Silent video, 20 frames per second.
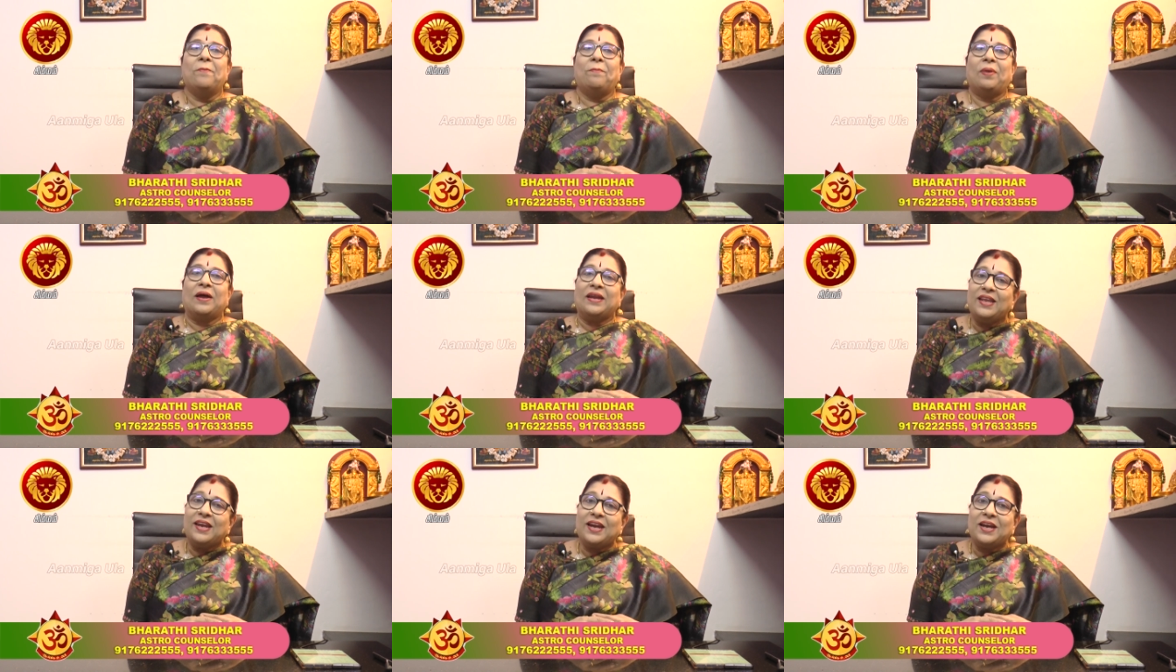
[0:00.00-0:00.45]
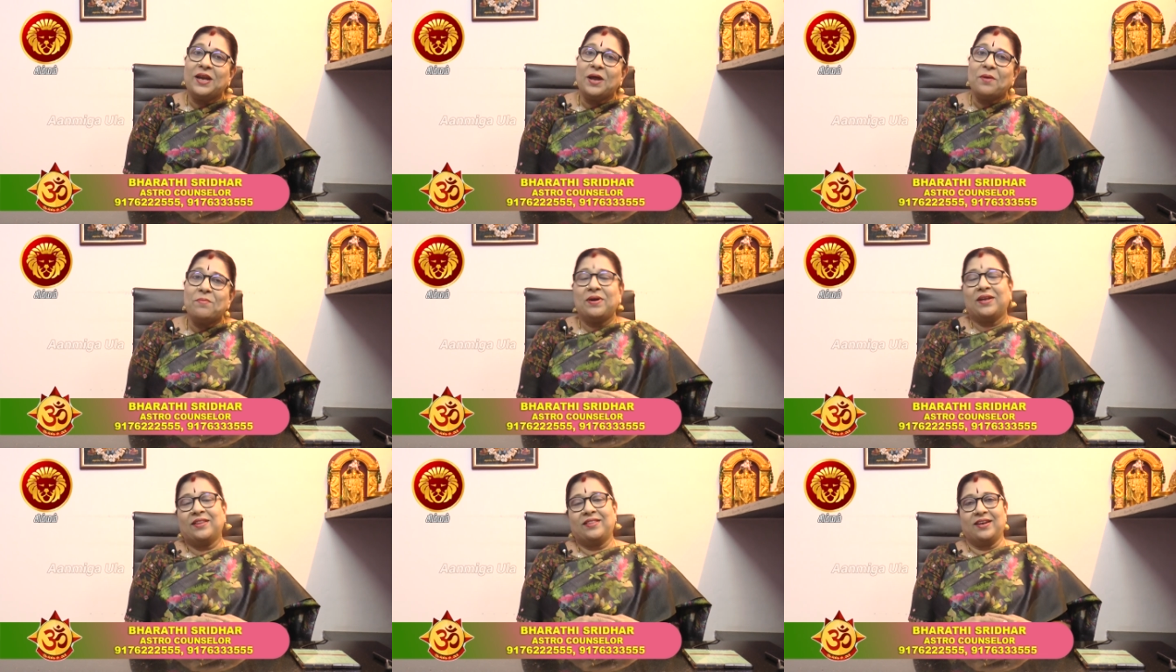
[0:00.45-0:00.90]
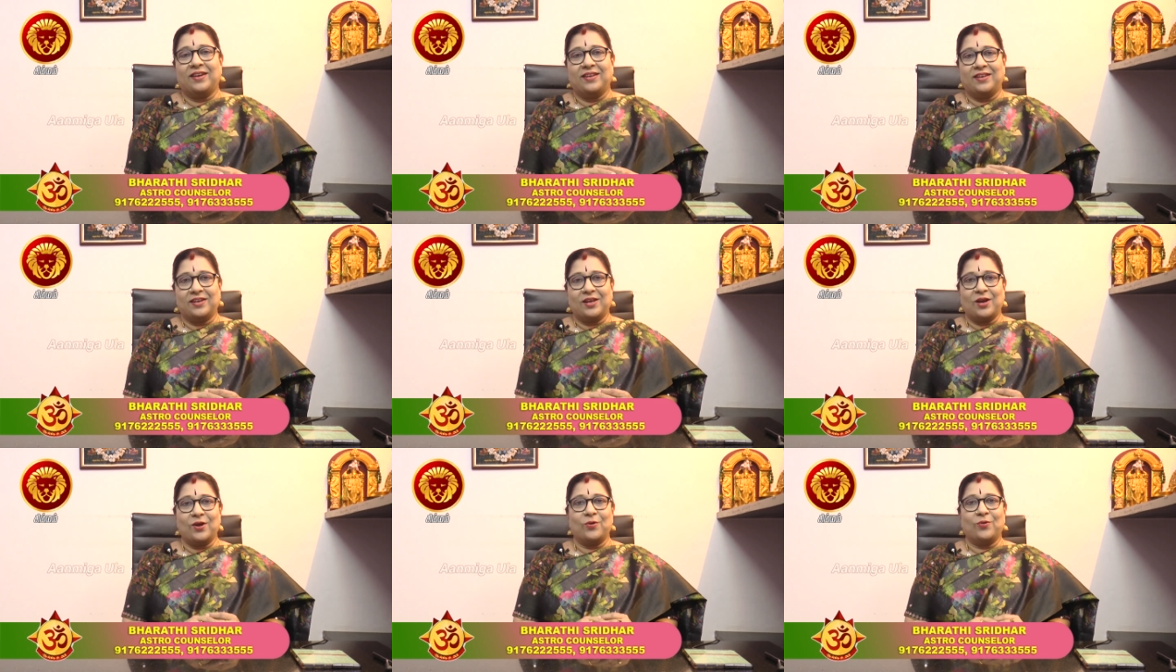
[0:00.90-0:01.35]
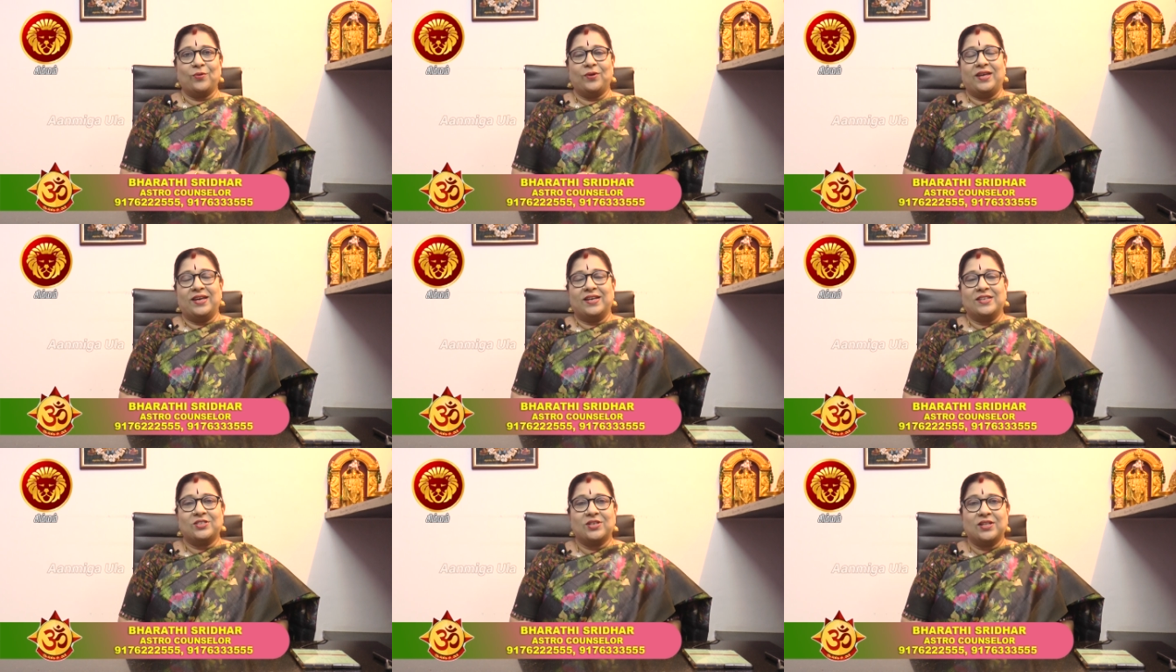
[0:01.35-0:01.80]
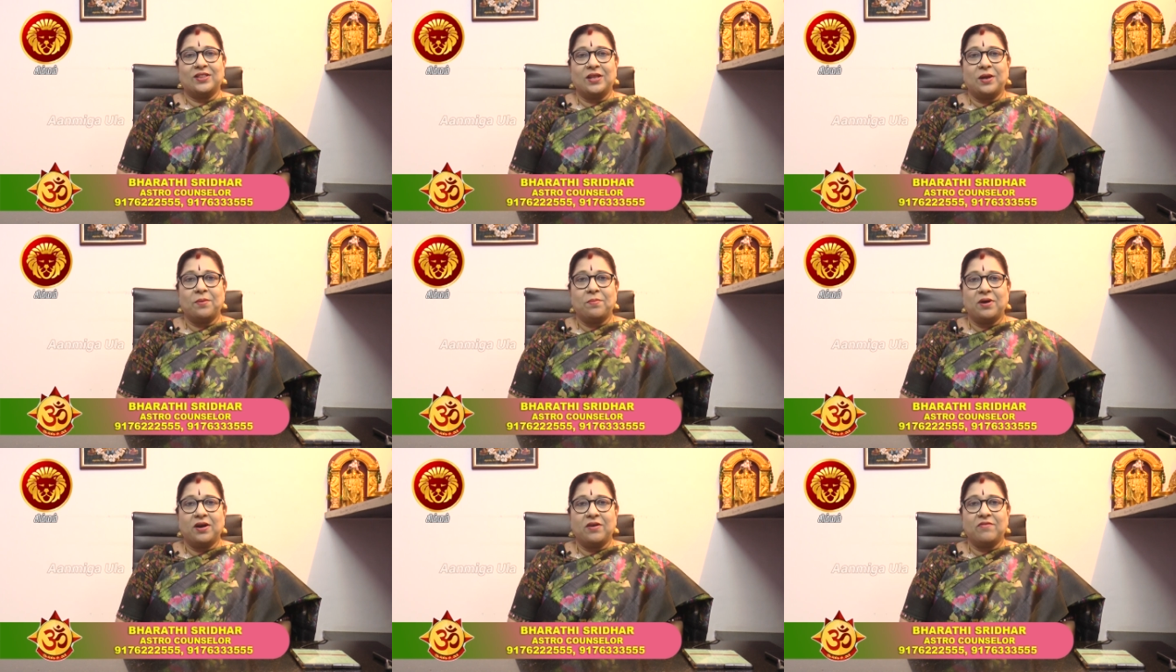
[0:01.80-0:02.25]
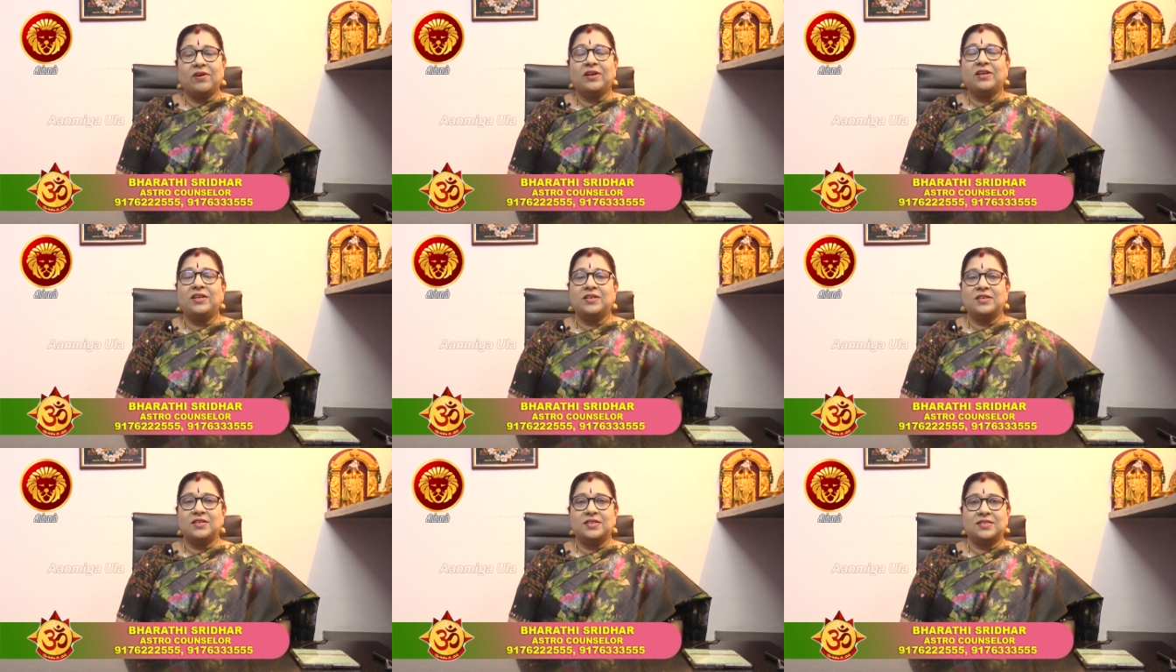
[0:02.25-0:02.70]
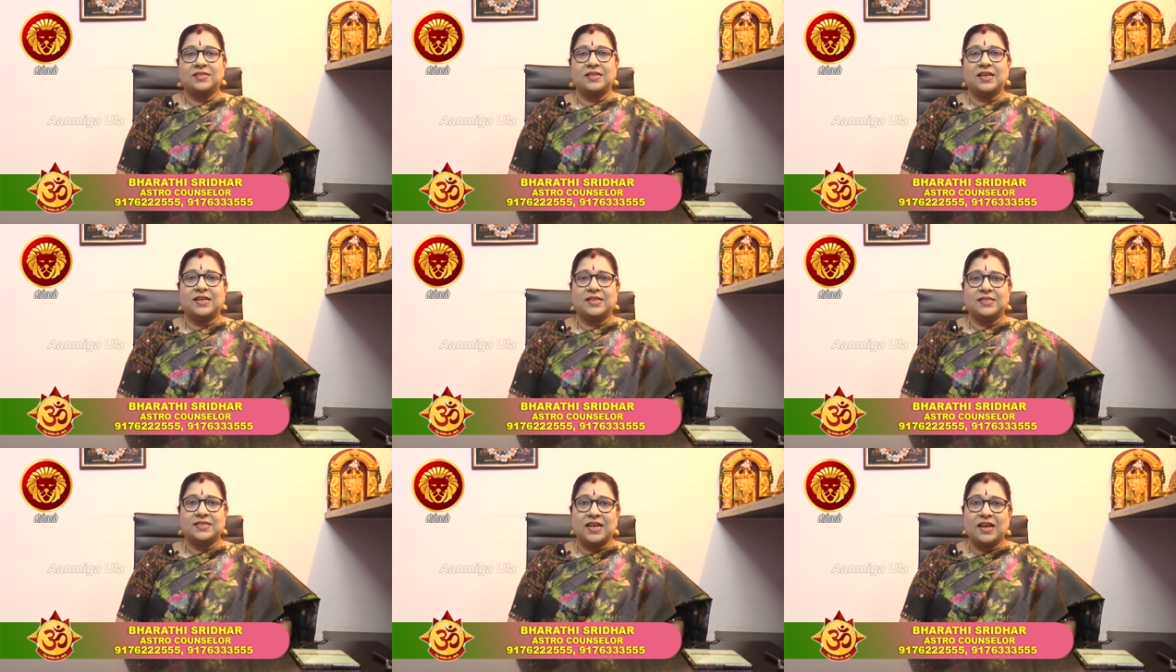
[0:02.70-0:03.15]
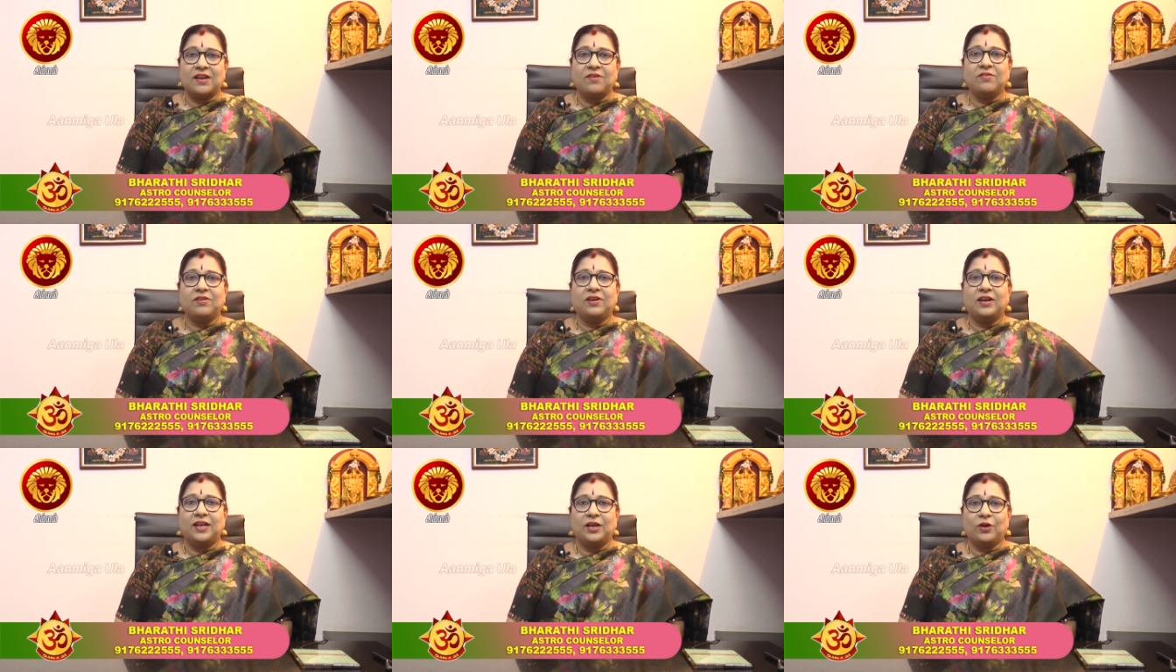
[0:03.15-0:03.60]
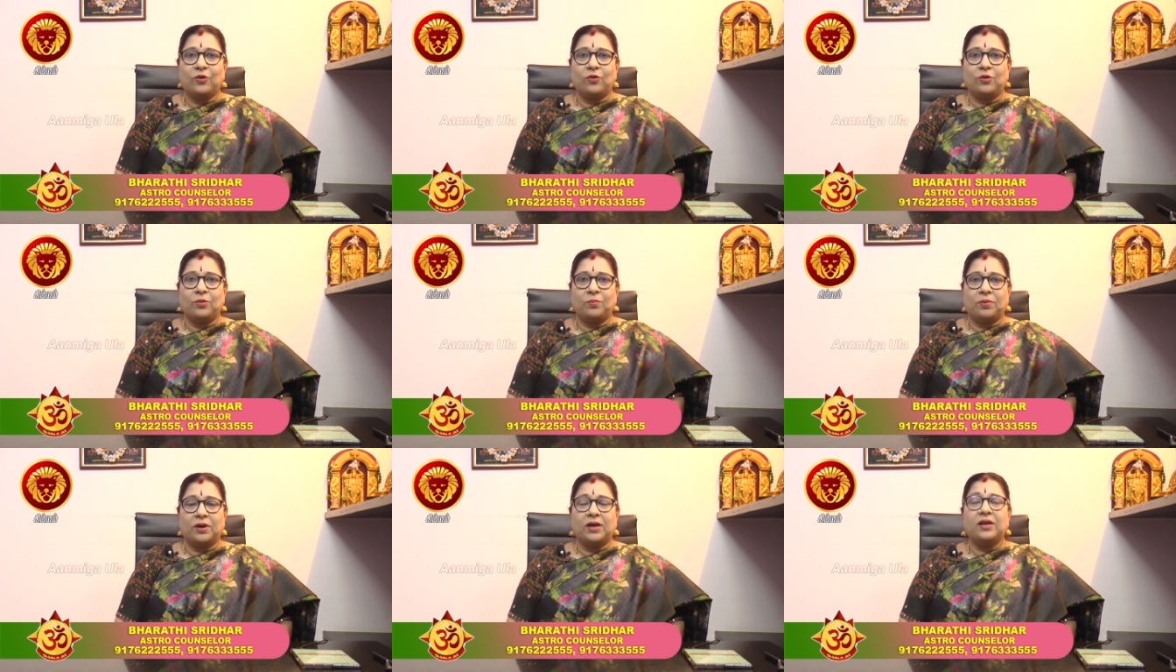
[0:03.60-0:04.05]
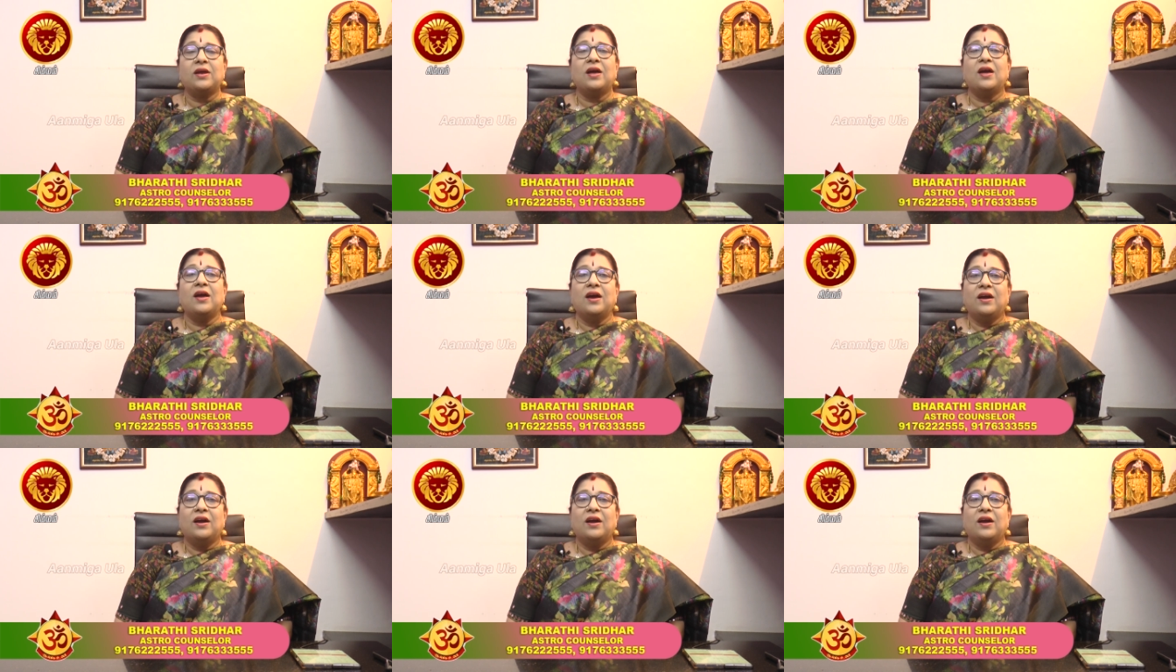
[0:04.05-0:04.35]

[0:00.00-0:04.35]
பனிரெண்டாம் இடத்தில் இருக்கக்கூடிய சந்திர பகவான் இன்று சில செலவுகளை கொடுப்பார்